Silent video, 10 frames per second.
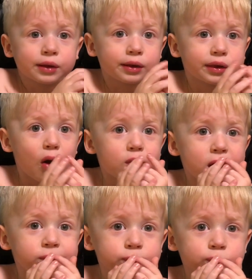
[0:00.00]

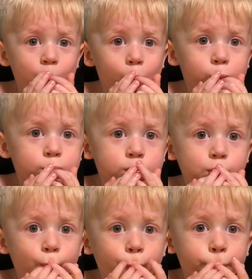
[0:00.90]
сказала. Я
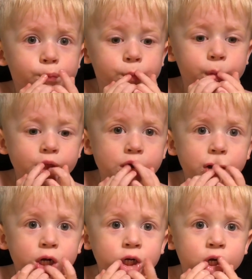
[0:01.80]
пошутила. Есть
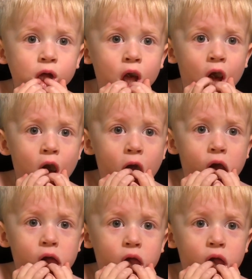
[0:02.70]
котлеты, я перепутала.